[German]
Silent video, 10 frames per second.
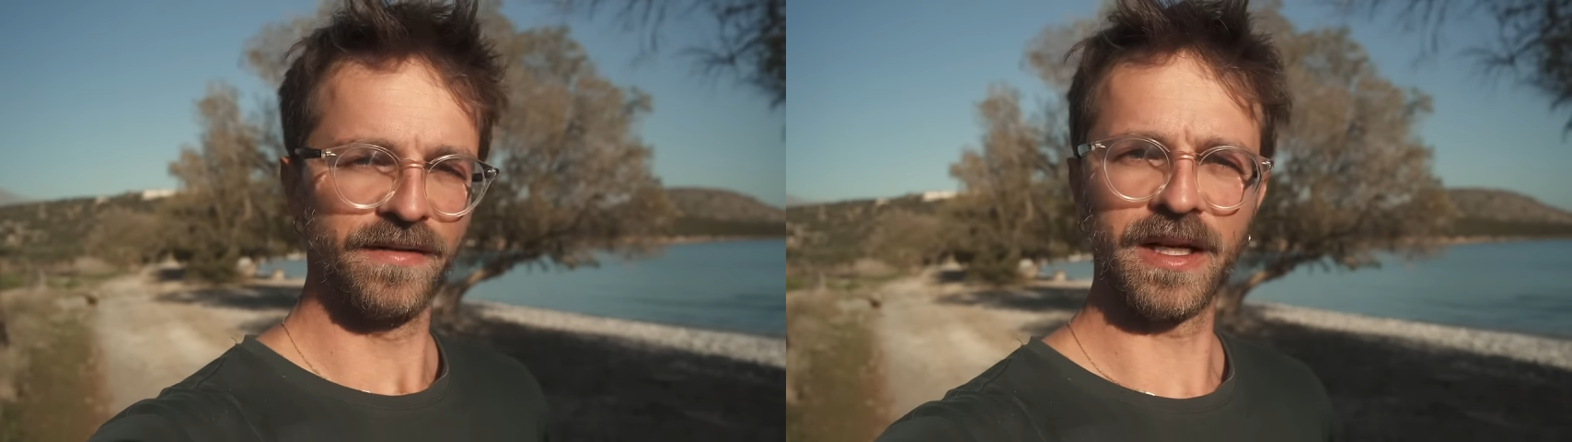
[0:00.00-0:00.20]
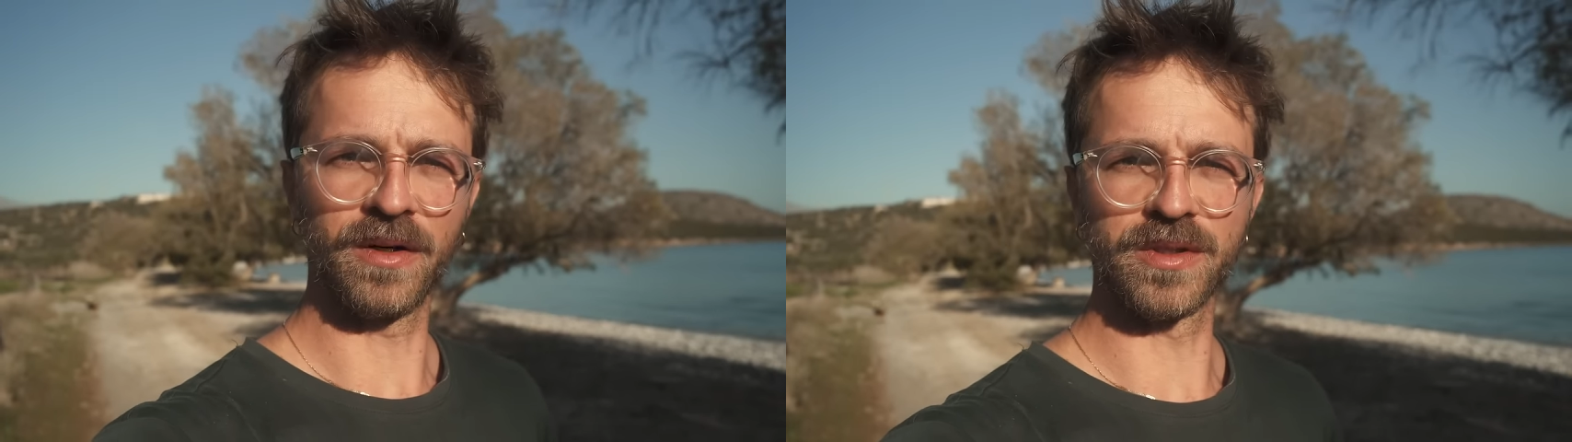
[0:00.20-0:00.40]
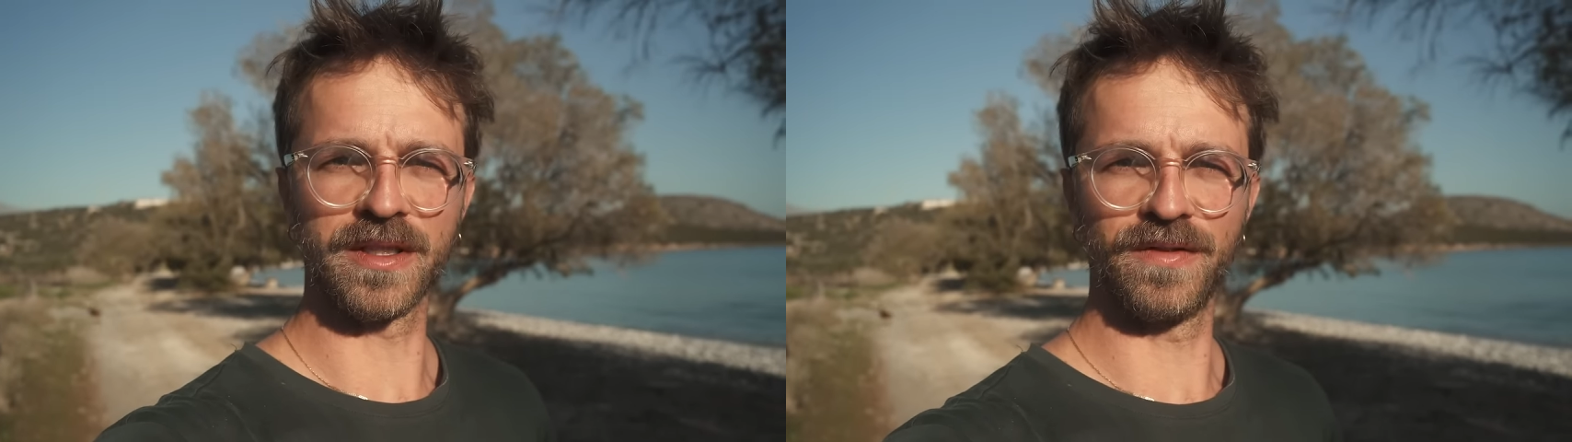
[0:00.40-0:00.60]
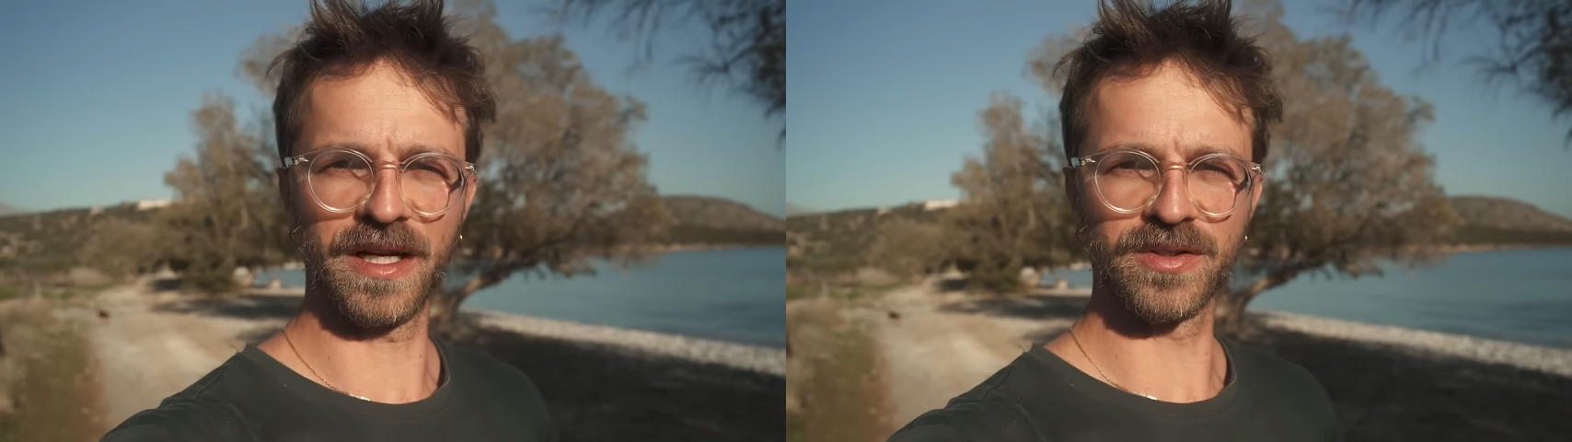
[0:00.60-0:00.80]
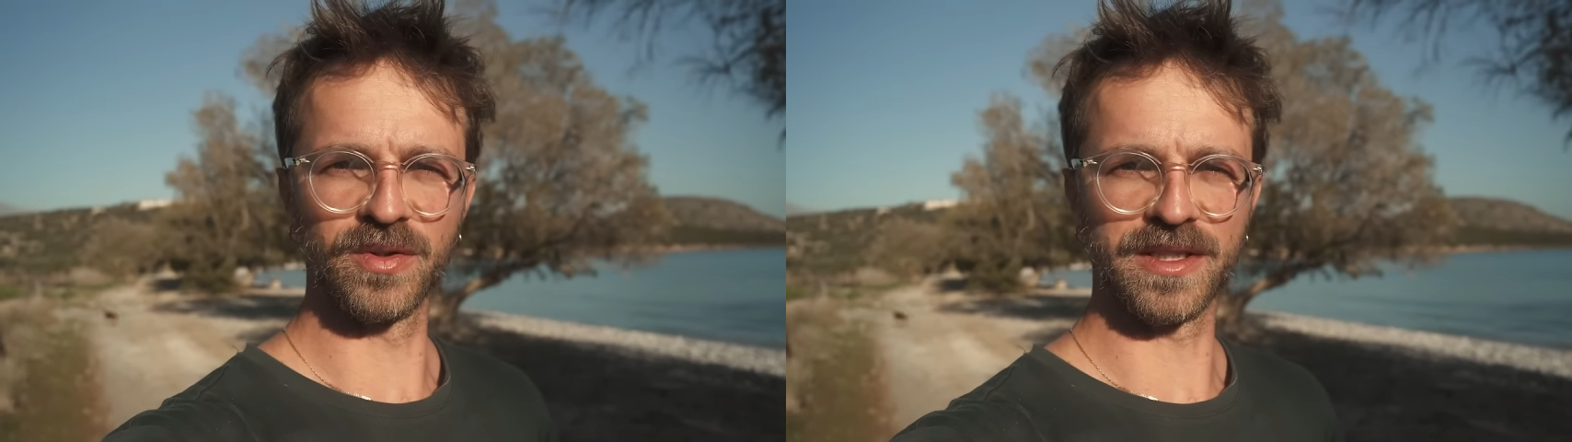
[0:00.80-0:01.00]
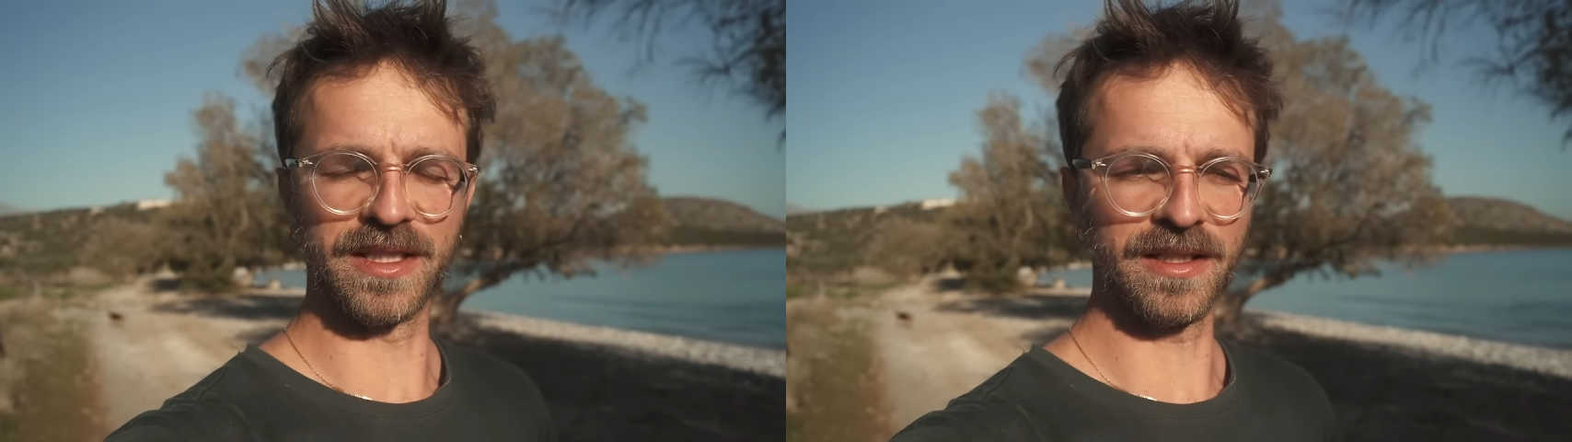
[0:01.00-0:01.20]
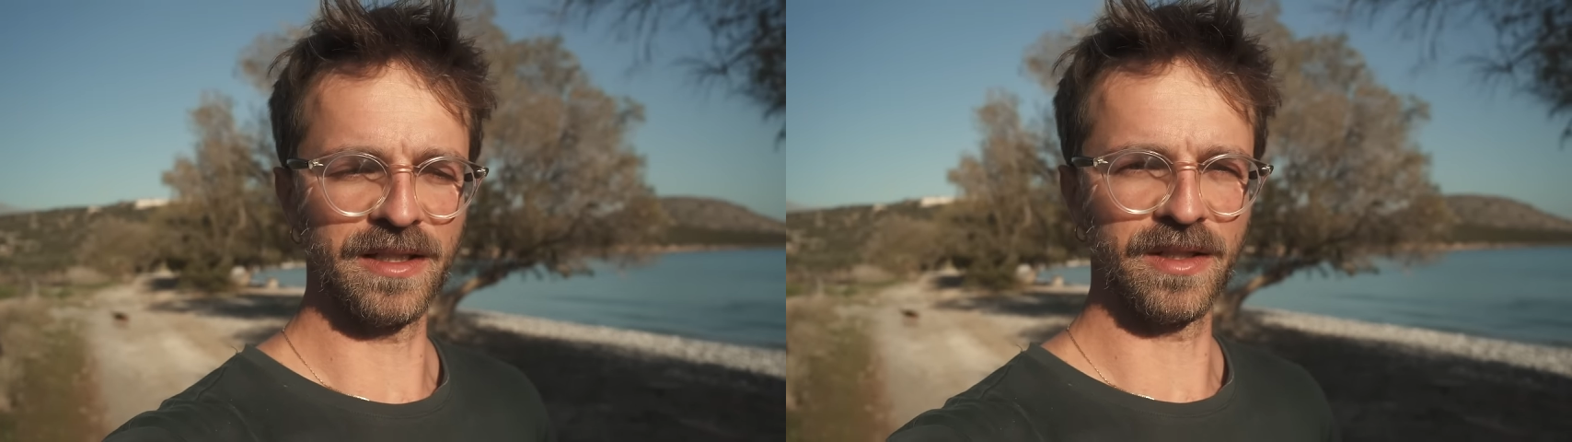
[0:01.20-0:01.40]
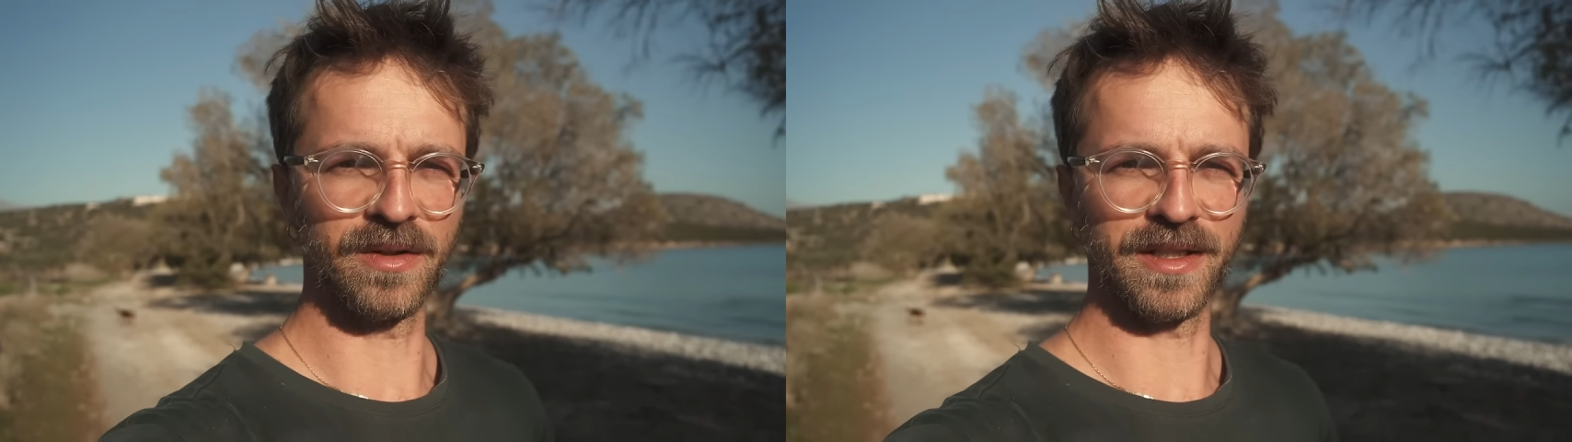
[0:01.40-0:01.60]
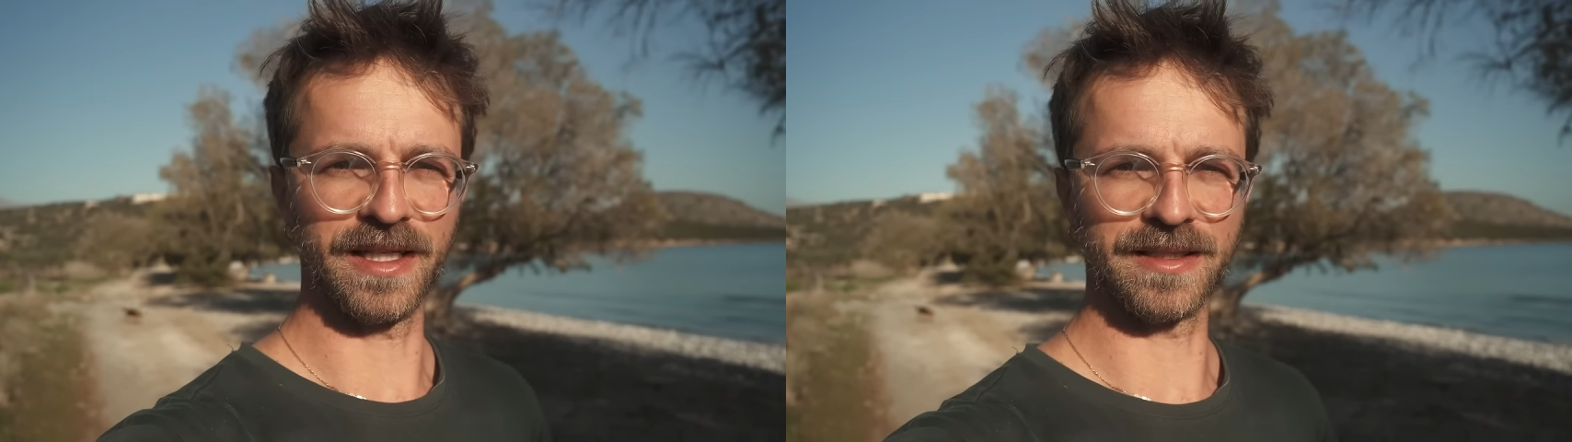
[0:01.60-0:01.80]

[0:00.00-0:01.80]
wieder in unseren Van zu ziehen und